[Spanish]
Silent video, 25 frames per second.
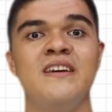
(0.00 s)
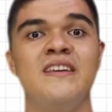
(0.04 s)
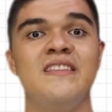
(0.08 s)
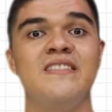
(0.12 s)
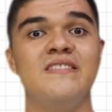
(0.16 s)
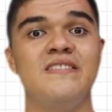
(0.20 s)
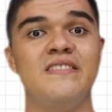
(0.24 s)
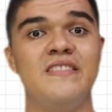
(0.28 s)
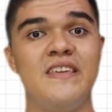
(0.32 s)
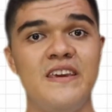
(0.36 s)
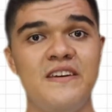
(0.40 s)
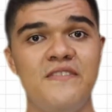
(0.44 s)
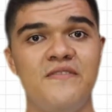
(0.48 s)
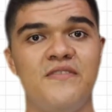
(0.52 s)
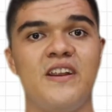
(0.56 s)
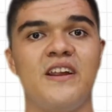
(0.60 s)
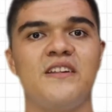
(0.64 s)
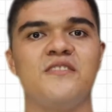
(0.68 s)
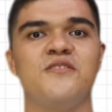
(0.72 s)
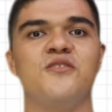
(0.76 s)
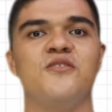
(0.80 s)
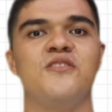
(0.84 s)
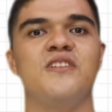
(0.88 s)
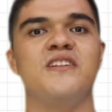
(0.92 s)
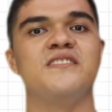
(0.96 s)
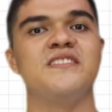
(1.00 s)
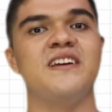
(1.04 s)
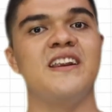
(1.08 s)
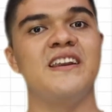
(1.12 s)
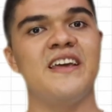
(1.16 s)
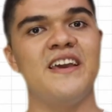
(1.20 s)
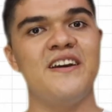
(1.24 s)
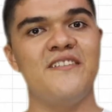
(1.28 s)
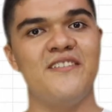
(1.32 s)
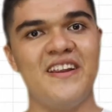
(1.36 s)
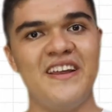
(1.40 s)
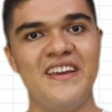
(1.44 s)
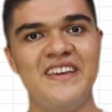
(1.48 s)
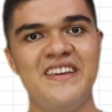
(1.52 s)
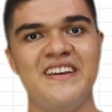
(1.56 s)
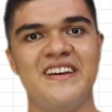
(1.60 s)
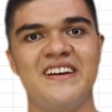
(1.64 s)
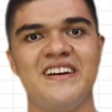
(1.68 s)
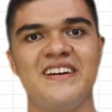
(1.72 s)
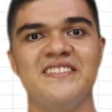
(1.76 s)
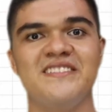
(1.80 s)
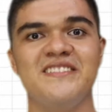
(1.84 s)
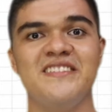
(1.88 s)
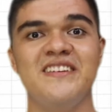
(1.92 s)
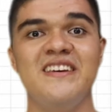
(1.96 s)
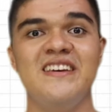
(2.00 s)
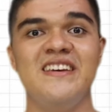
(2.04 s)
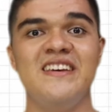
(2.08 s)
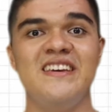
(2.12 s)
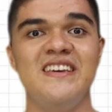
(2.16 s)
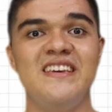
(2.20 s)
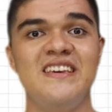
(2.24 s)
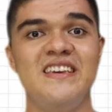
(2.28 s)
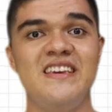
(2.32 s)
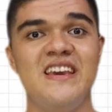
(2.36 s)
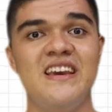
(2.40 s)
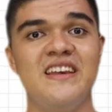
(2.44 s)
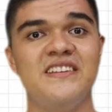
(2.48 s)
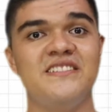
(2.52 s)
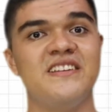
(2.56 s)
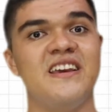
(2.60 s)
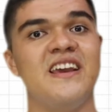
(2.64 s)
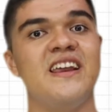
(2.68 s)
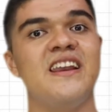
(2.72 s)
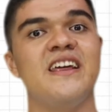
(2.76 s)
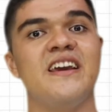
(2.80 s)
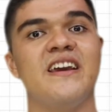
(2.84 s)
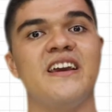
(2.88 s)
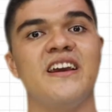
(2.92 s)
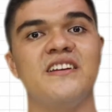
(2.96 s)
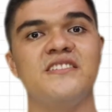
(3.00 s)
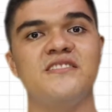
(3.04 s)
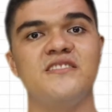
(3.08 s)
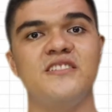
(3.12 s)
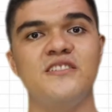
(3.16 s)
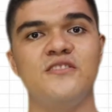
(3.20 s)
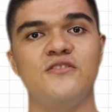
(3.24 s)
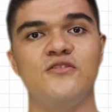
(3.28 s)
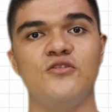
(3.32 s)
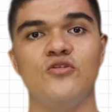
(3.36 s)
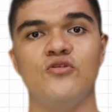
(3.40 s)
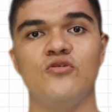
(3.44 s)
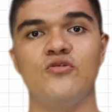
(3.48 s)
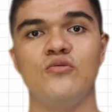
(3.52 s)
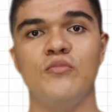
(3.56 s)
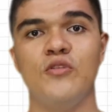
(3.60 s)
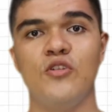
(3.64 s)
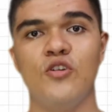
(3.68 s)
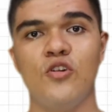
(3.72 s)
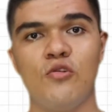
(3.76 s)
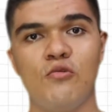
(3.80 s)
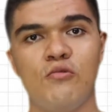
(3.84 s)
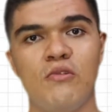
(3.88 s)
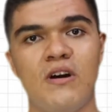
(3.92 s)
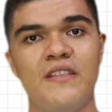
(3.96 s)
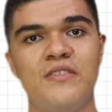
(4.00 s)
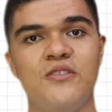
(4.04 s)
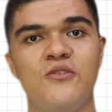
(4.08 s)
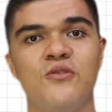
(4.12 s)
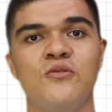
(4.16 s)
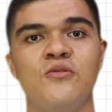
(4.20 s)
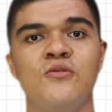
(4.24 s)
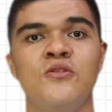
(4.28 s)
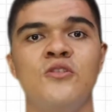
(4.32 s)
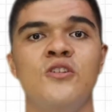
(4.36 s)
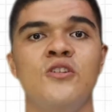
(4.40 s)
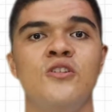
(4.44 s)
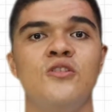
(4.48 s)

de fracciones algebraicas y es el ejercicio número 4